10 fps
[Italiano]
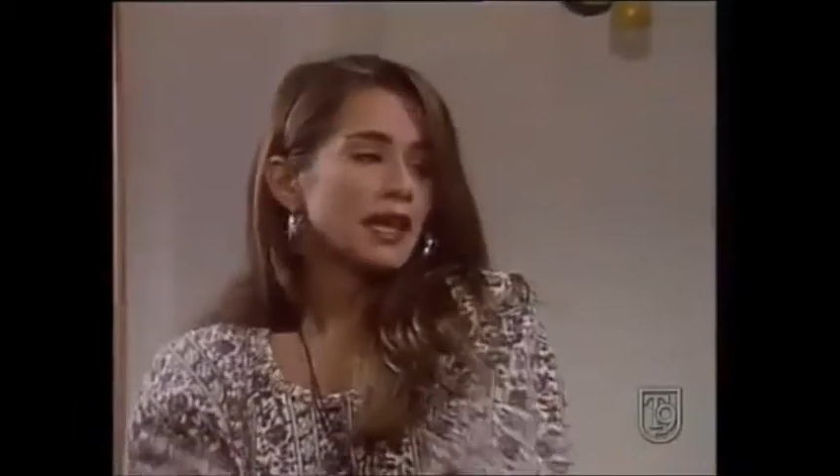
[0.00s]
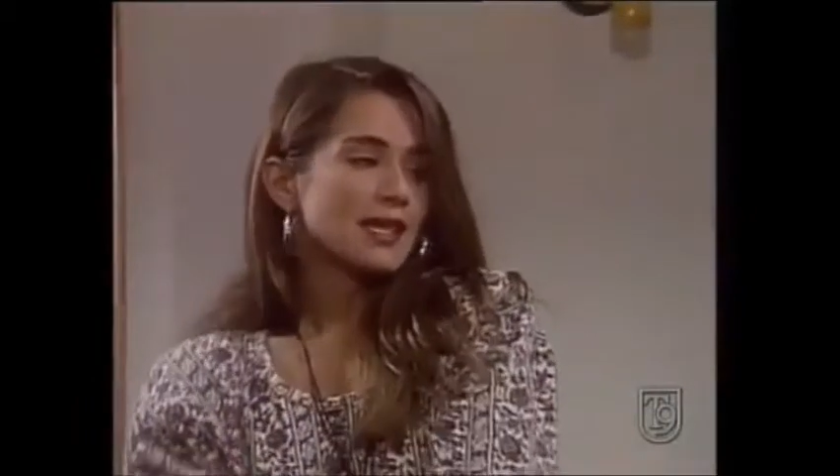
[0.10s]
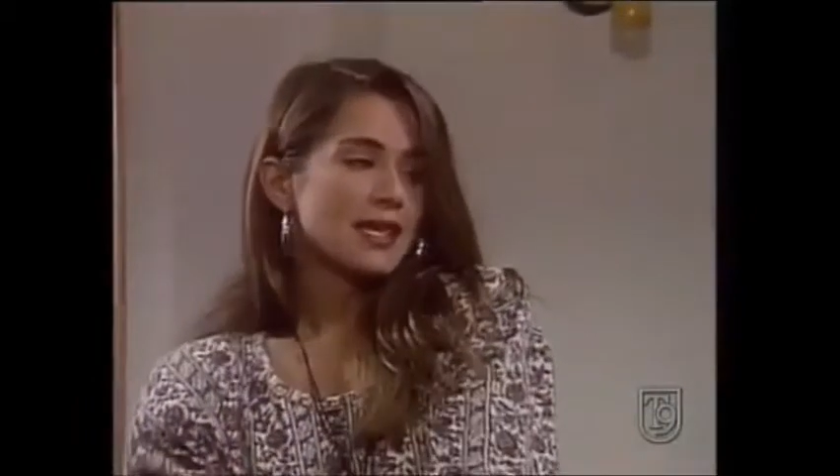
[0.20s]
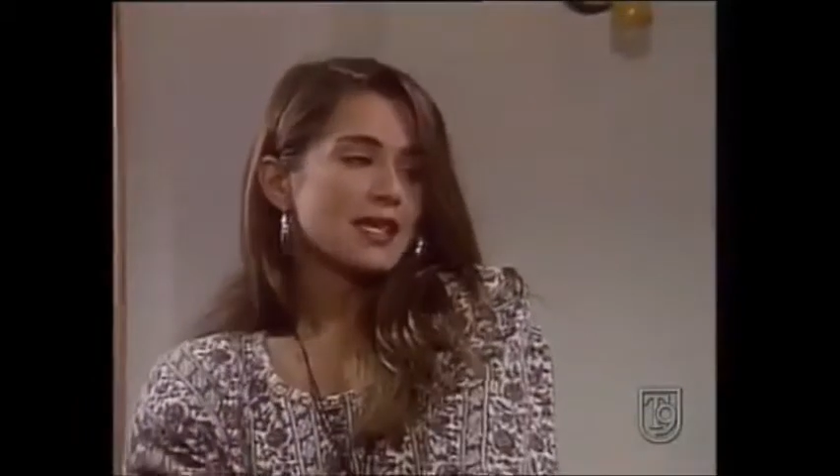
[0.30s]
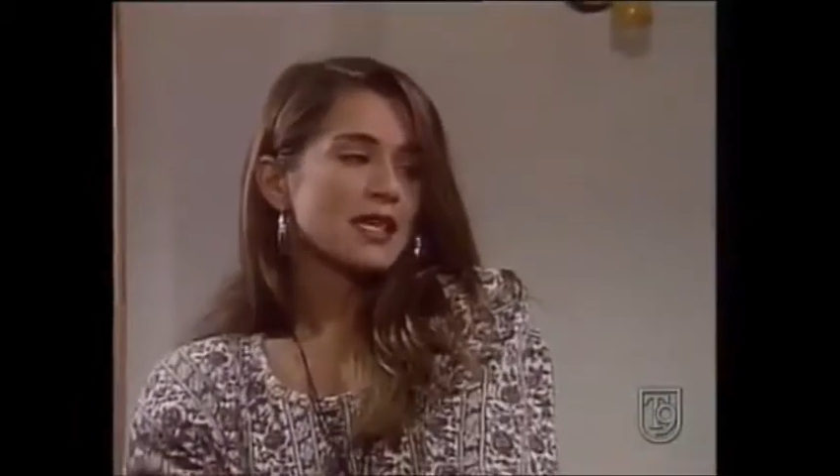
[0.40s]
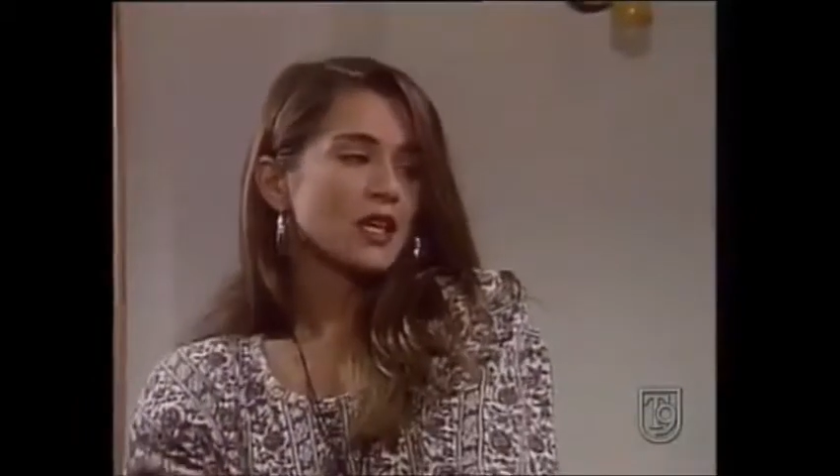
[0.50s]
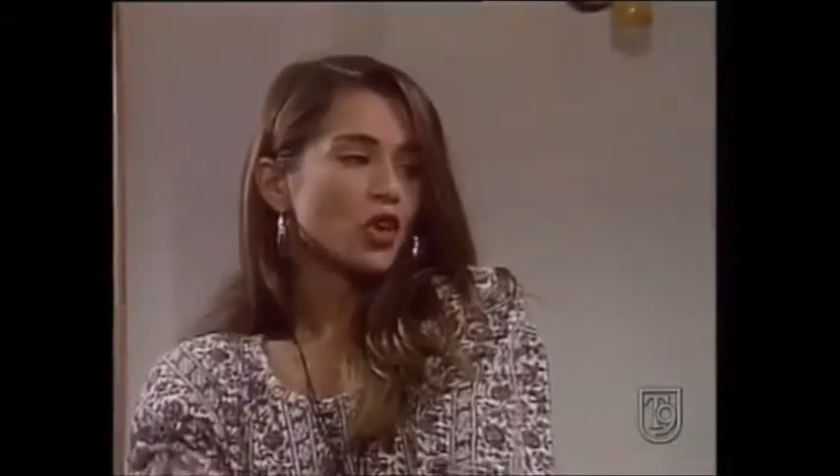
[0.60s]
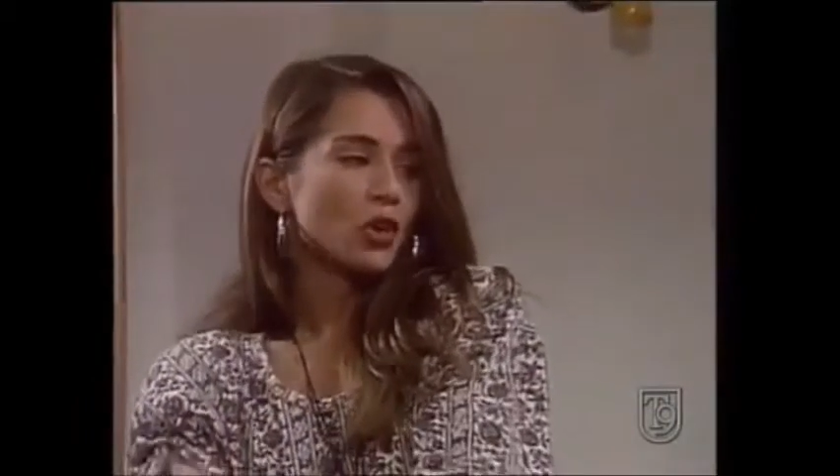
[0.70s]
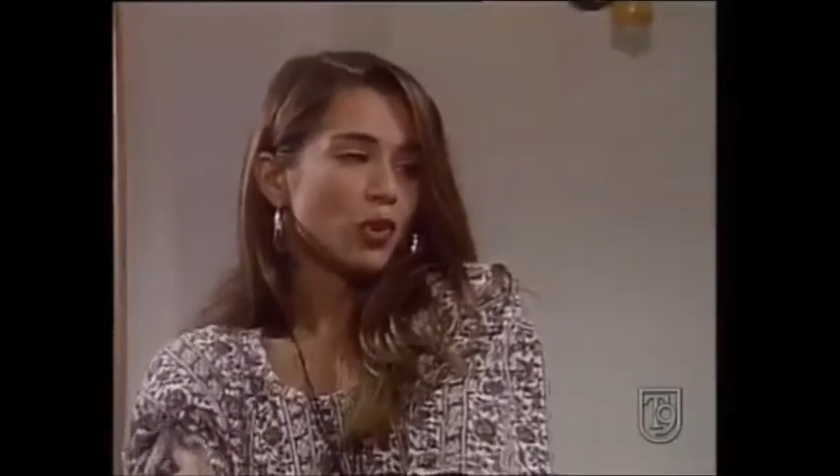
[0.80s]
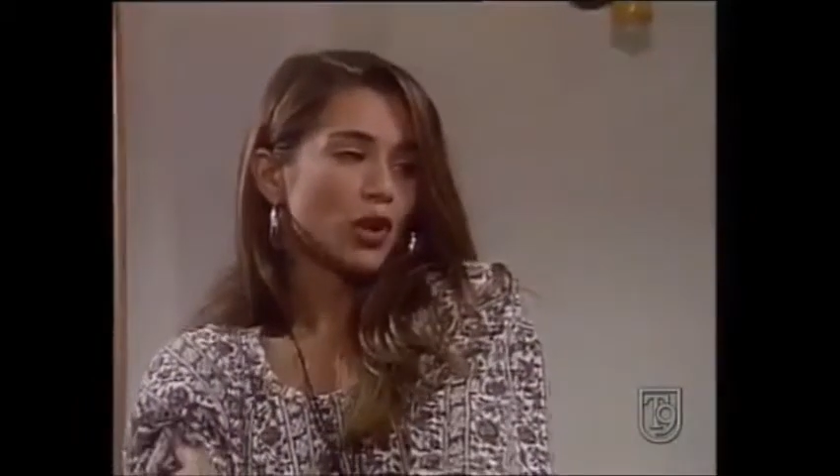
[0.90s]
Niente,
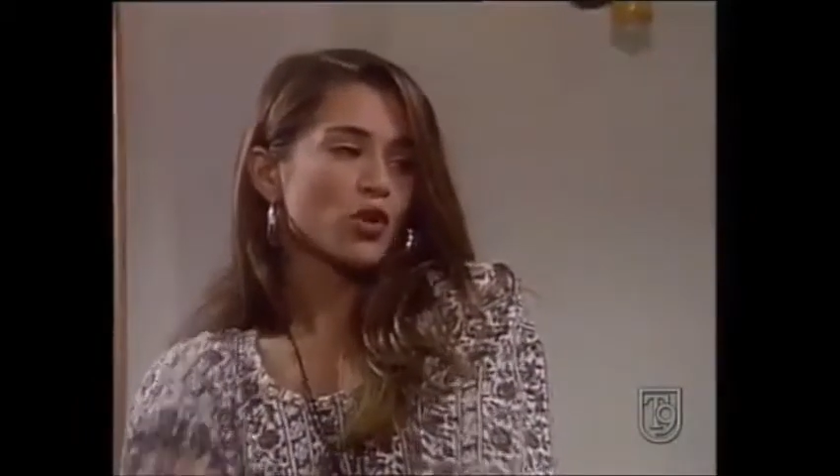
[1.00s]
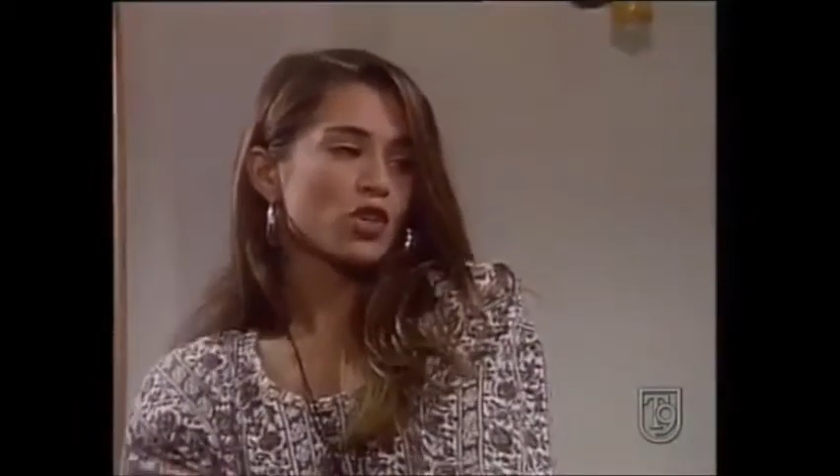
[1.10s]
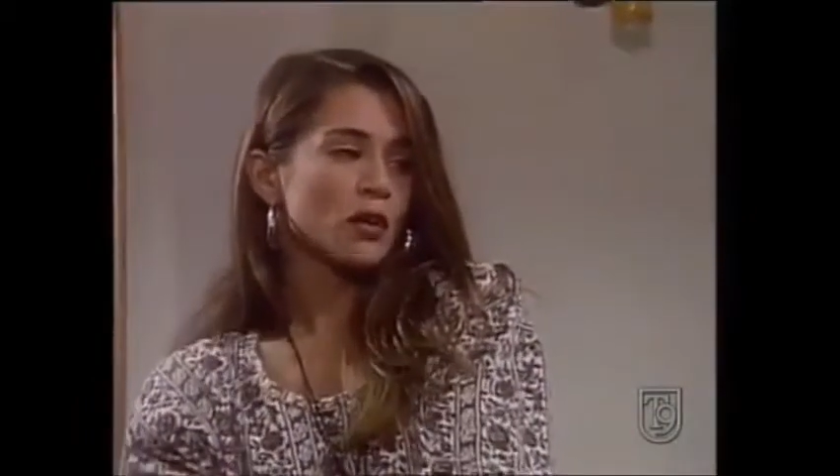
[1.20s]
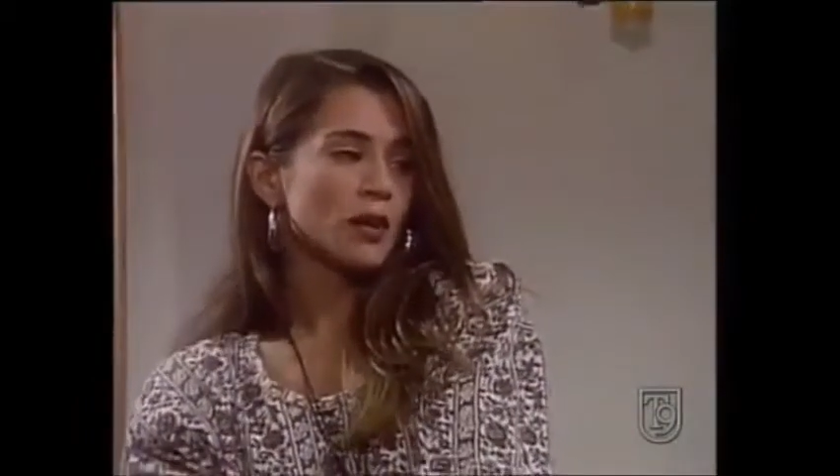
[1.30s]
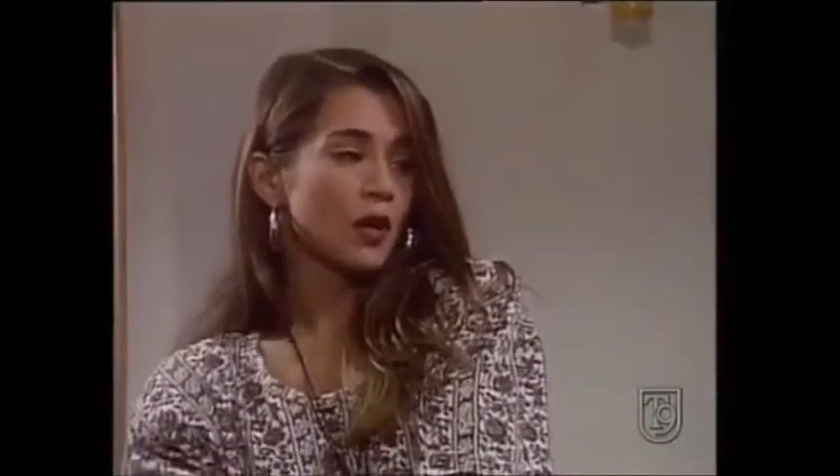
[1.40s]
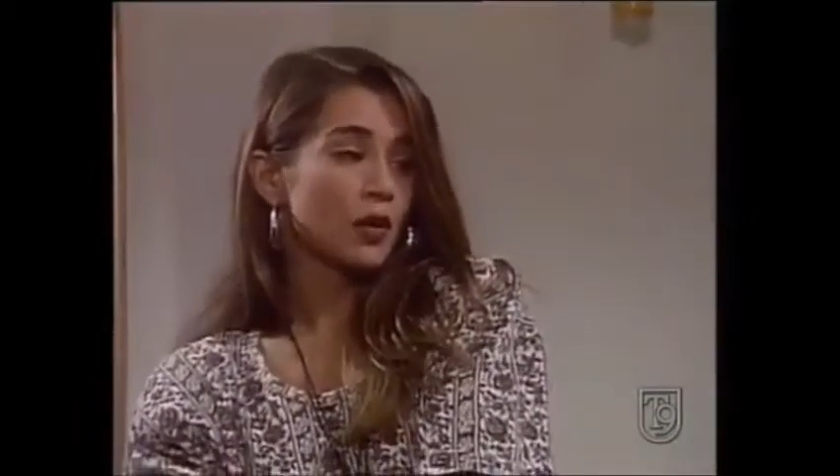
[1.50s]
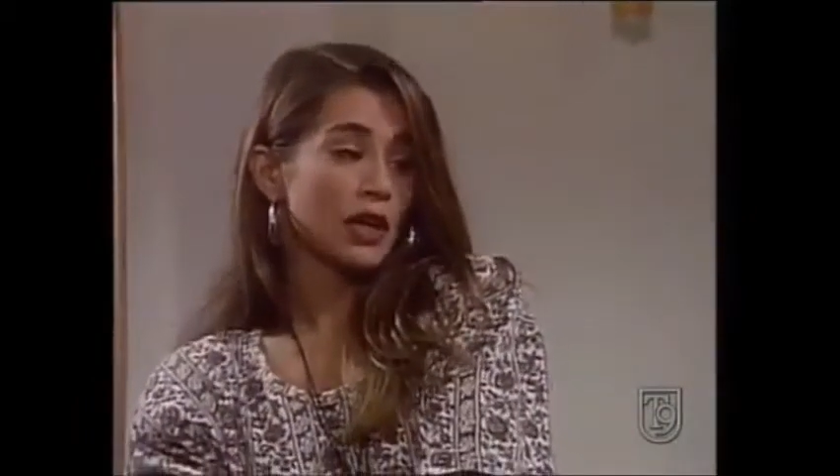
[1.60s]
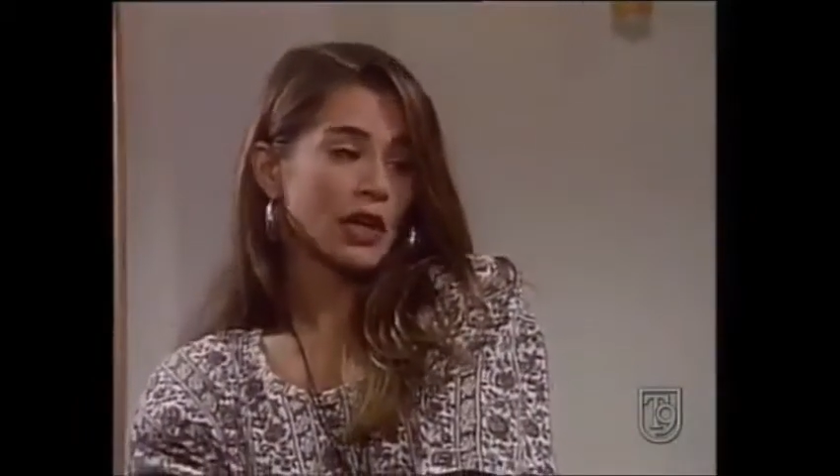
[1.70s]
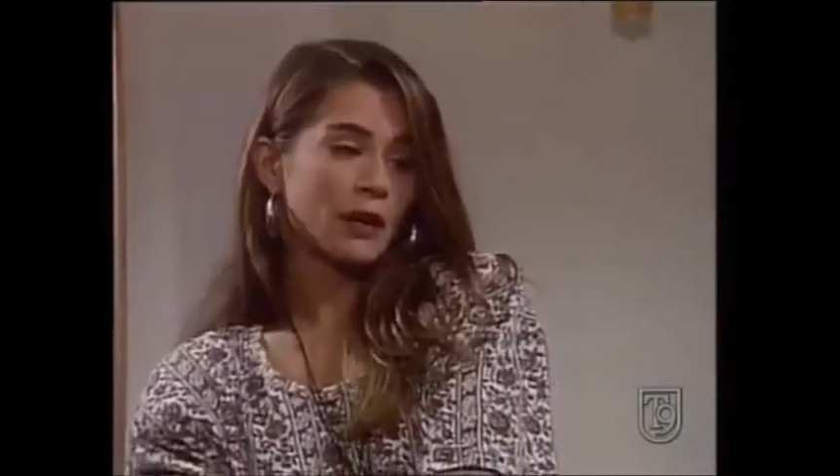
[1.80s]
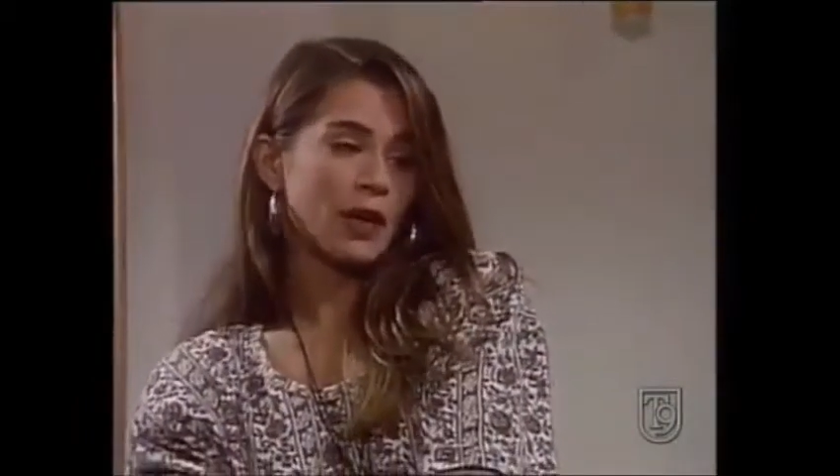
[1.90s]
solo che io sapevo
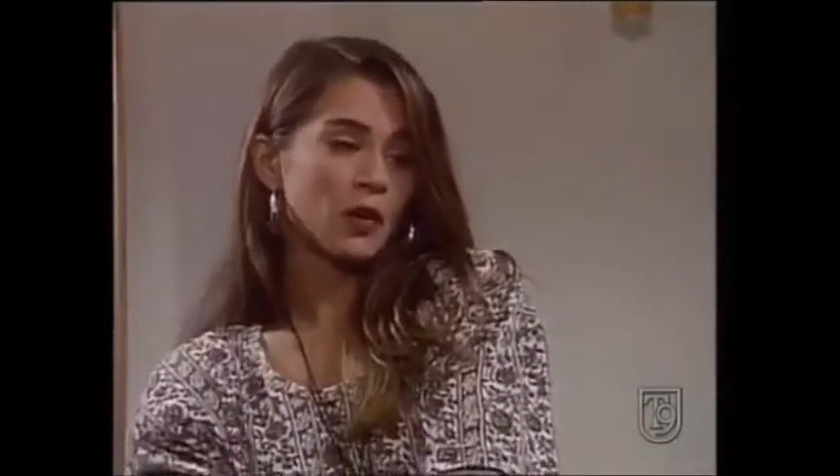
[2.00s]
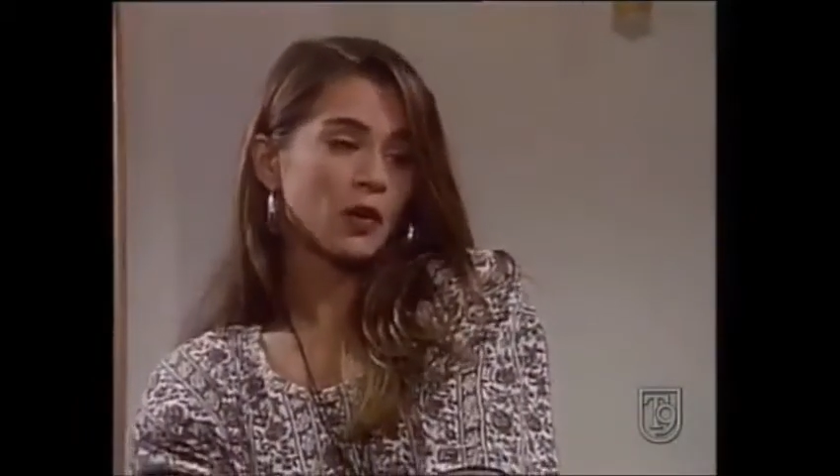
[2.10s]
dove si era